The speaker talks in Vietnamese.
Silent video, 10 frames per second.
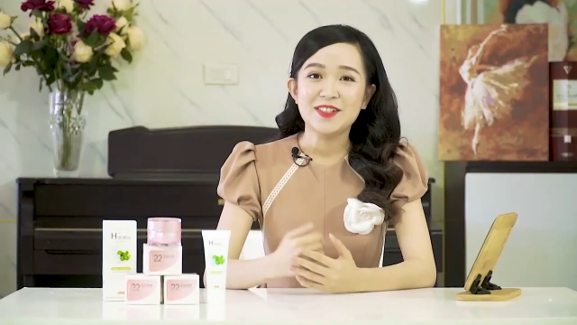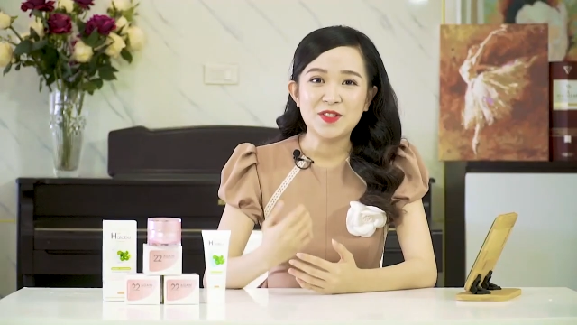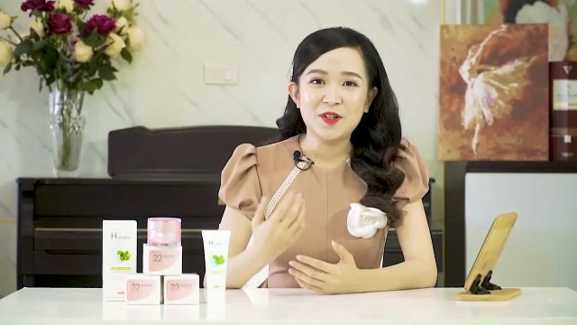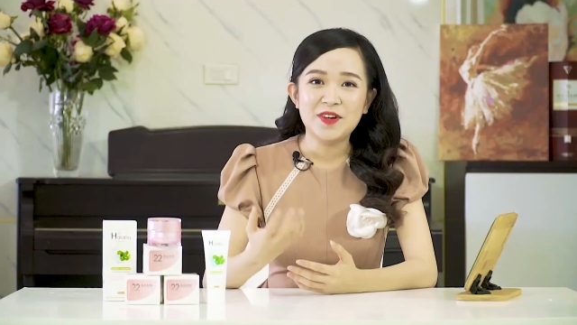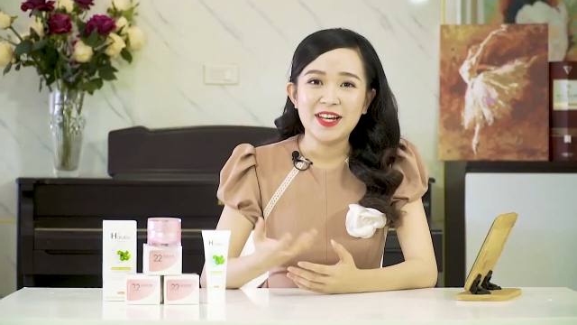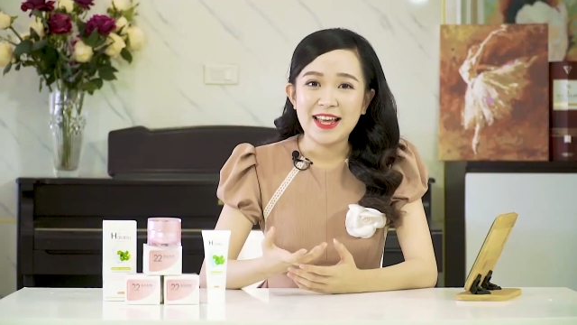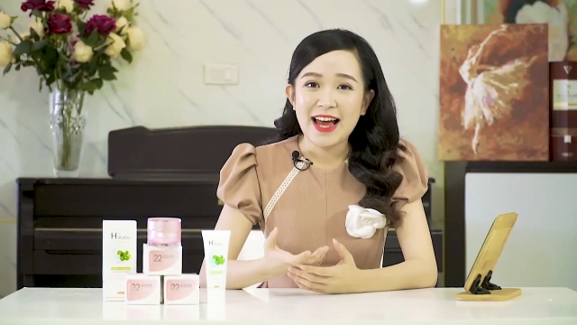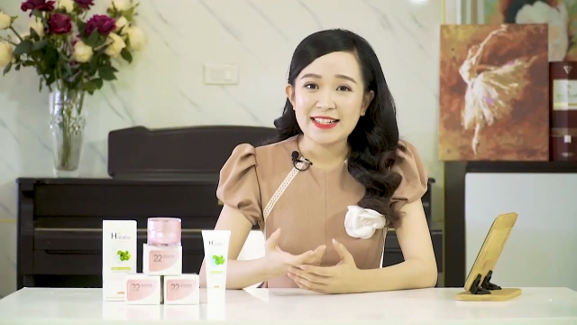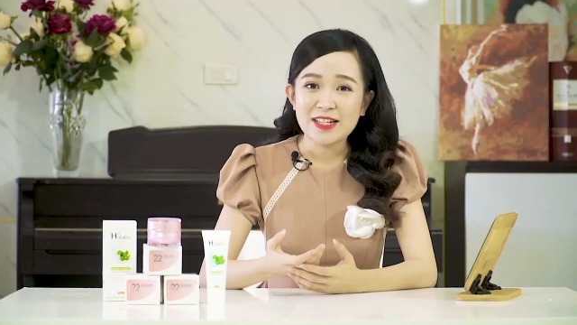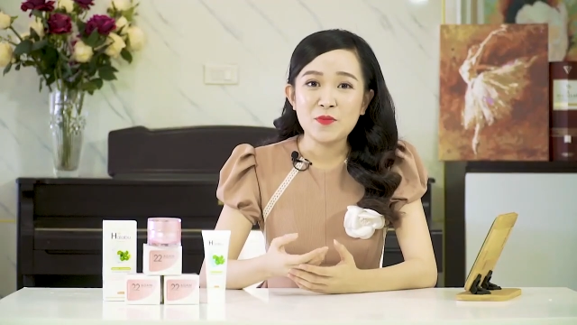Trở về
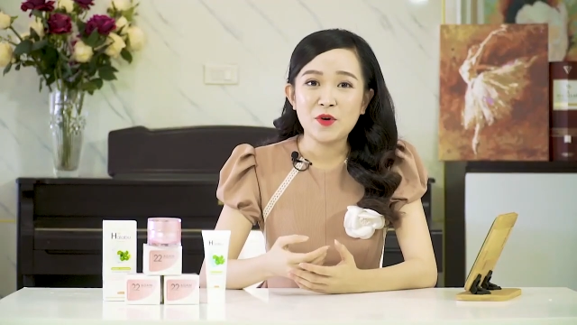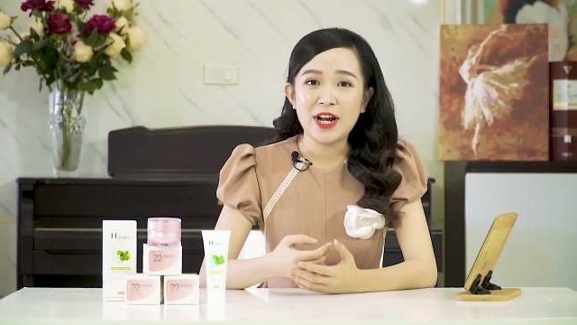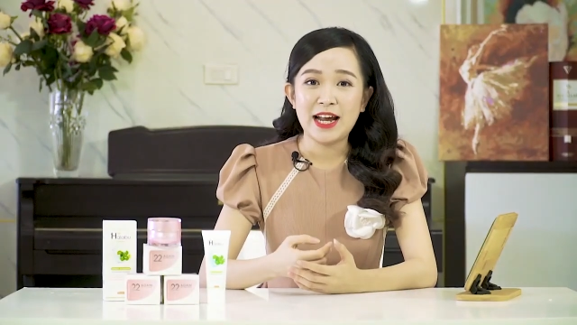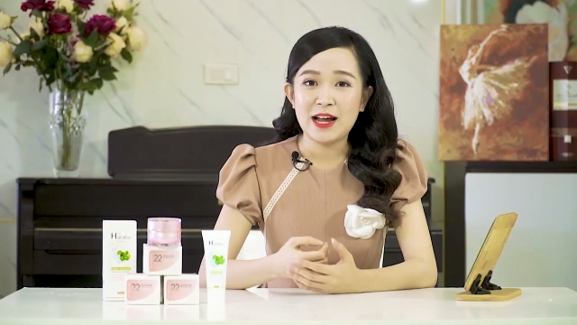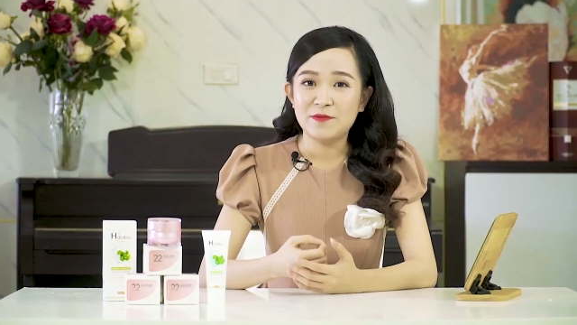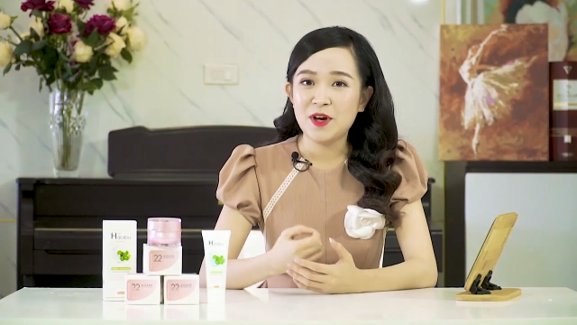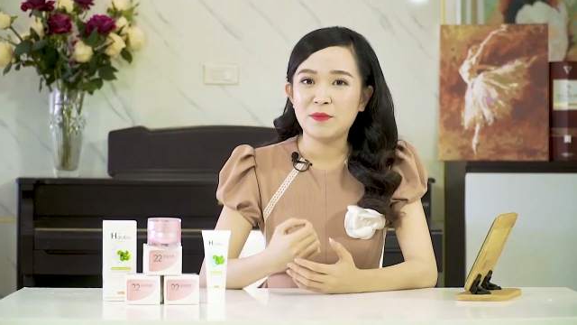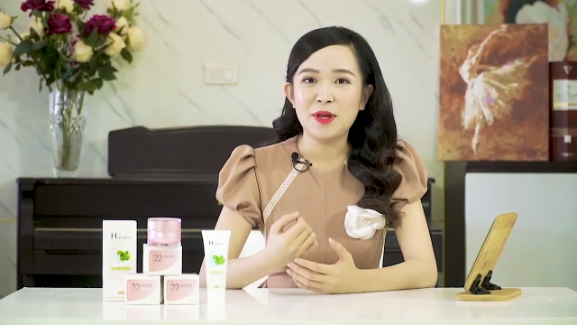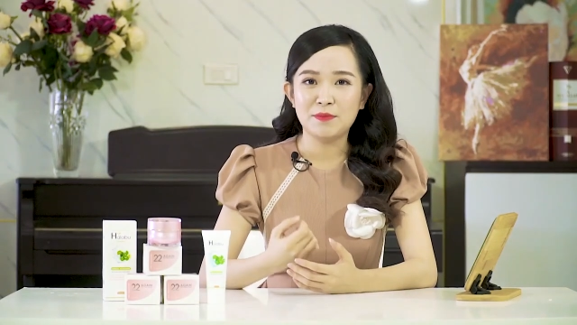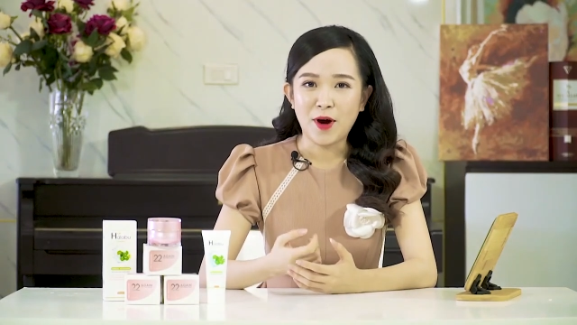nhà sau một ngày làm
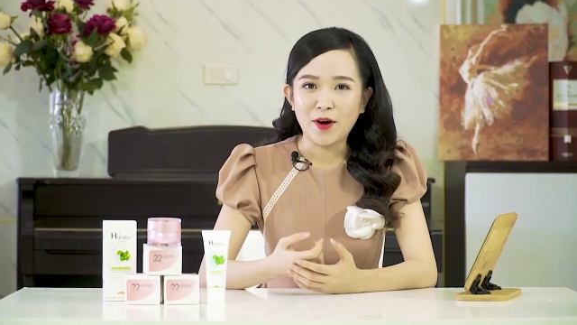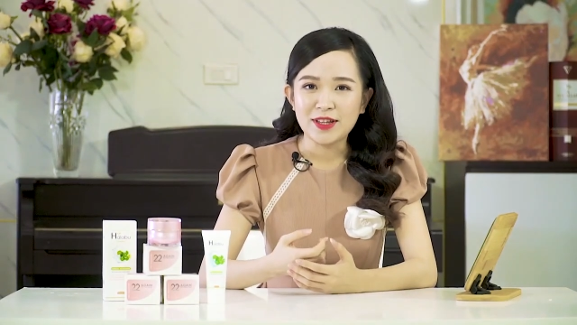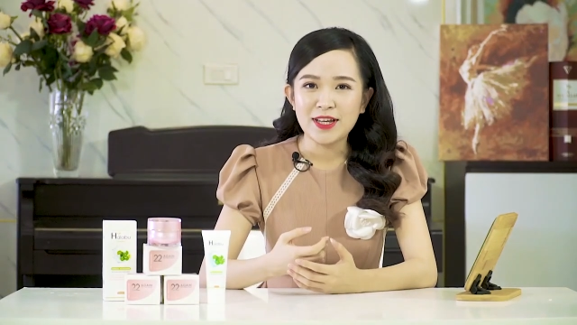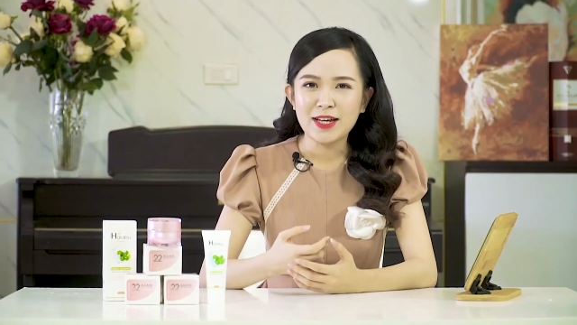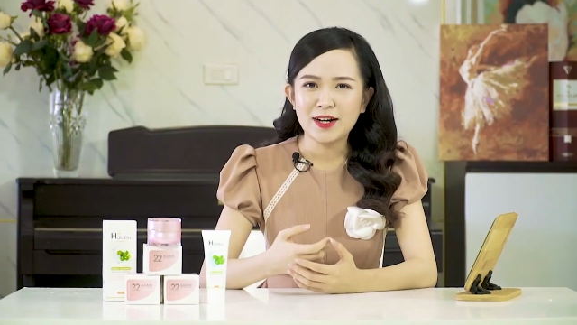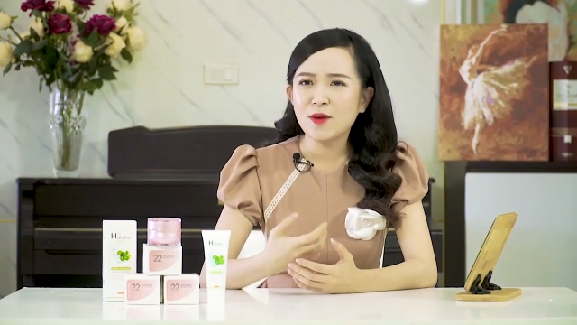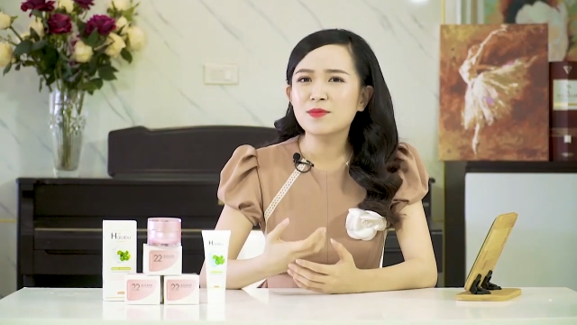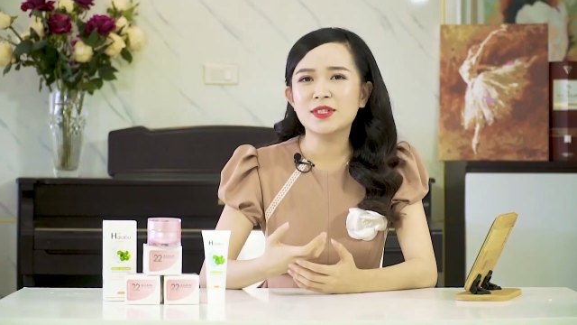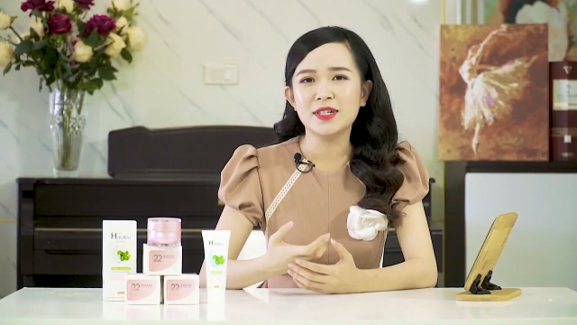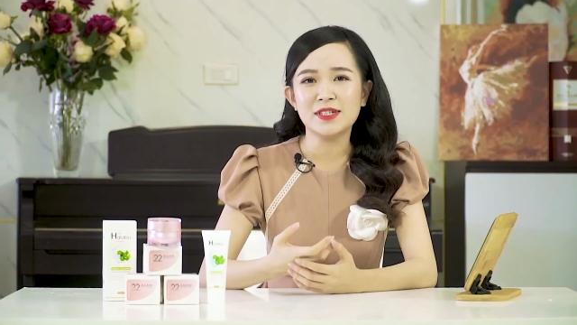việc mệt mỏi thì
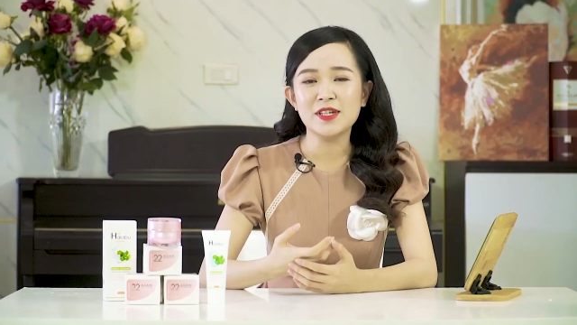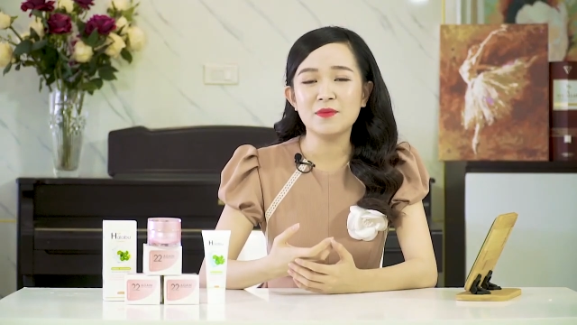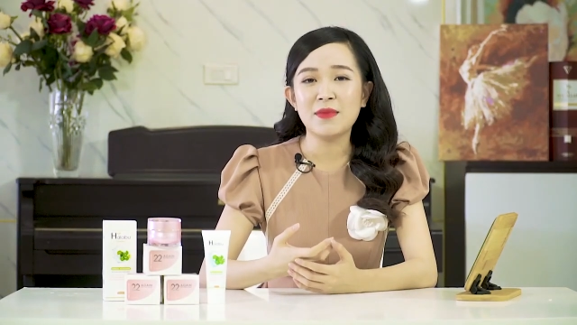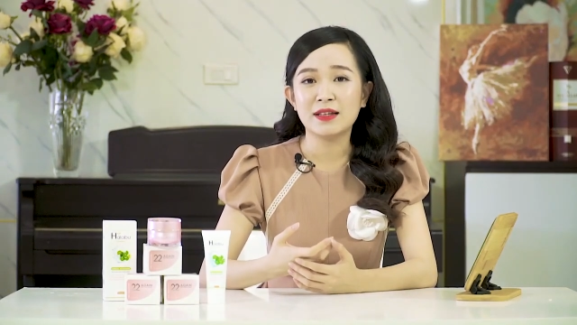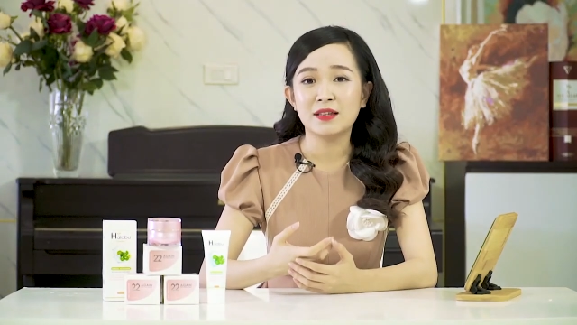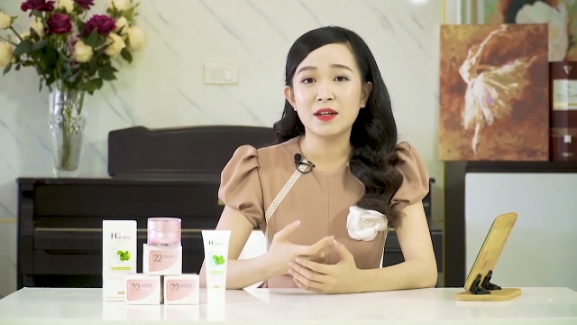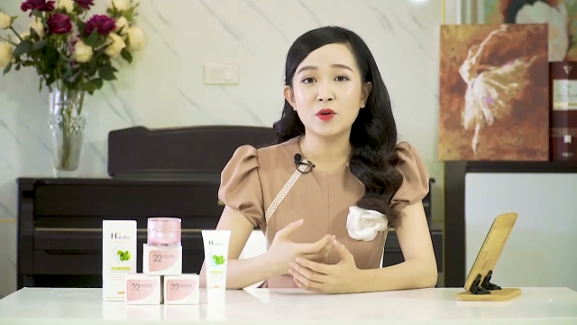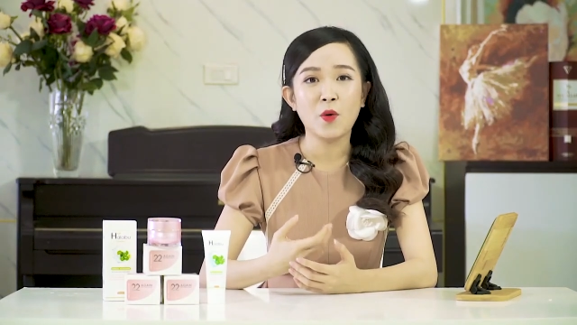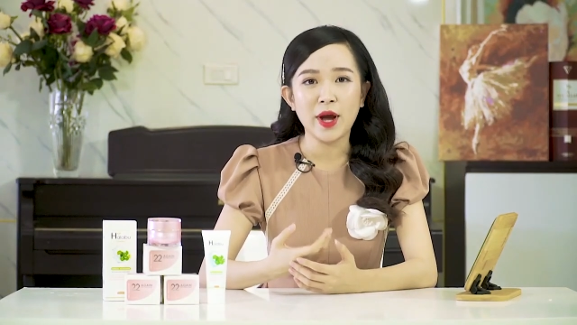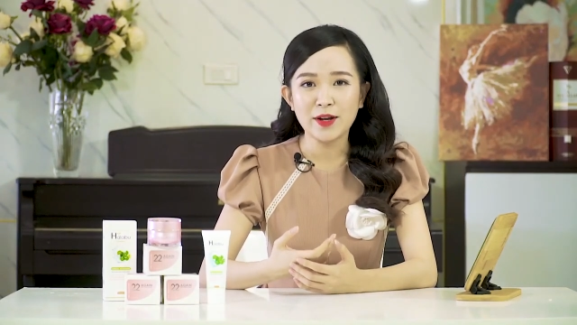không chỉ riêng bản
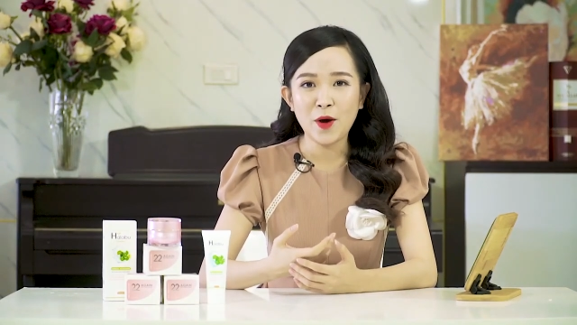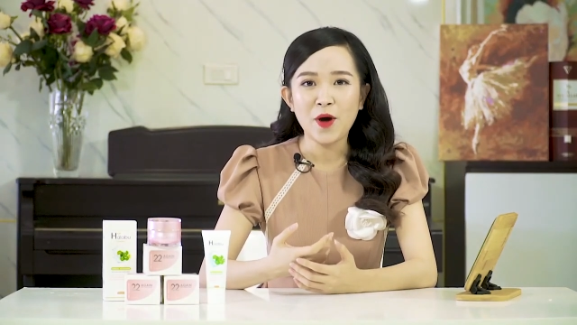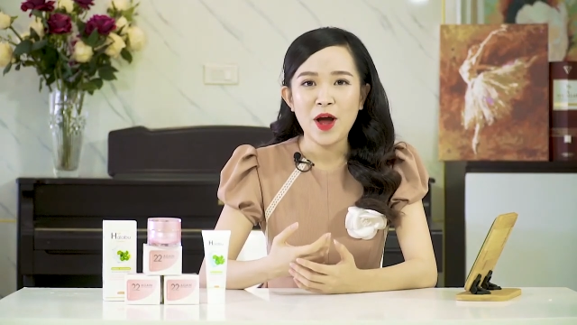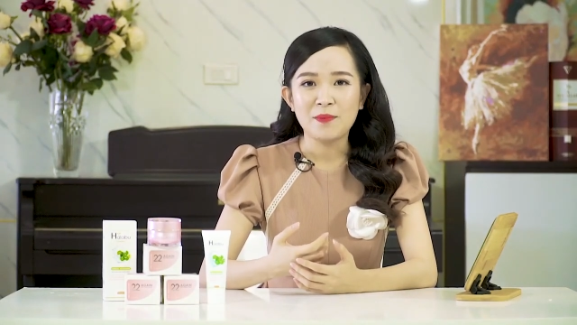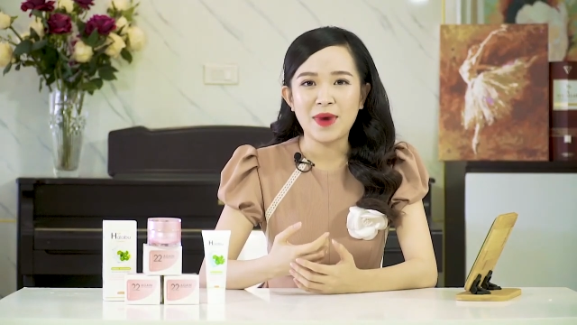thân của Anh đâu,